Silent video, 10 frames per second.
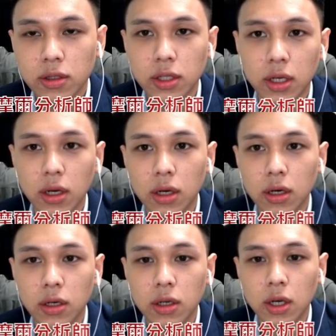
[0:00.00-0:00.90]
整
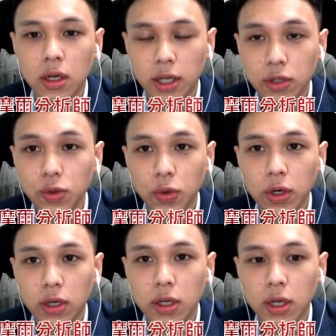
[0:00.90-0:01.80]
个联组
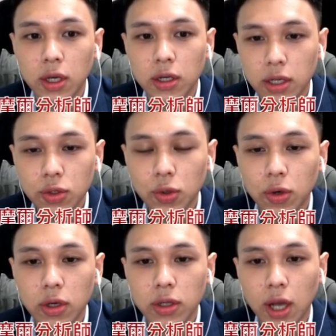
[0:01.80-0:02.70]
会，联组
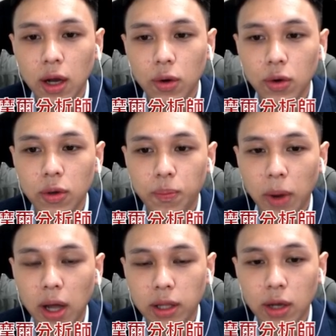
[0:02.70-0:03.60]
会它会
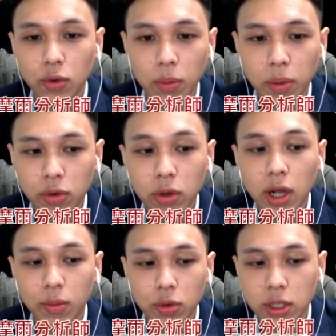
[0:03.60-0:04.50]
把它原本，因为
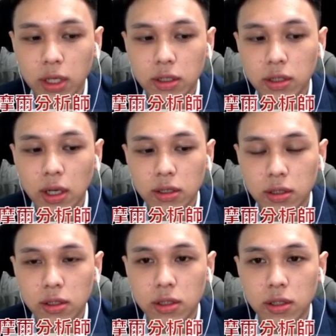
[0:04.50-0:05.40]
它目前已经在
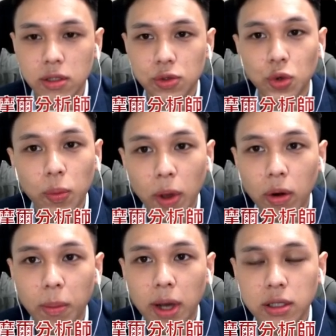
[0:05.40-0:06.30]
实施缩表
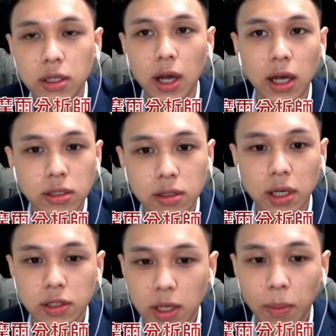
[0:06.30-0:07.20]
了嘛，已经开始
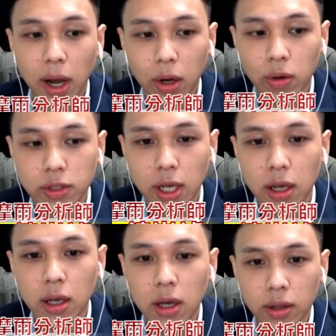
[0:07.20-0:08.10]
在解码购债，
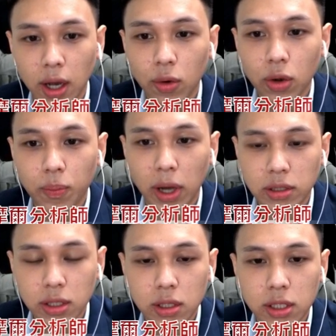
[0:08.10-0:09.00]
它会把
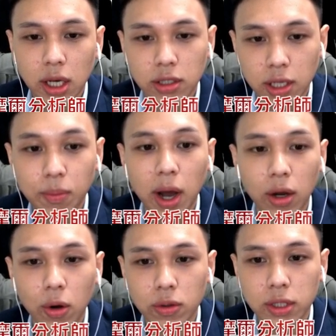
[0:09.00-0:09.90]
这一项解码
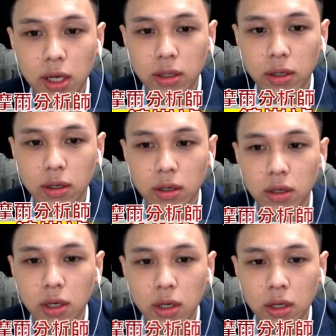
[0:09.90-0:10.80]
购债的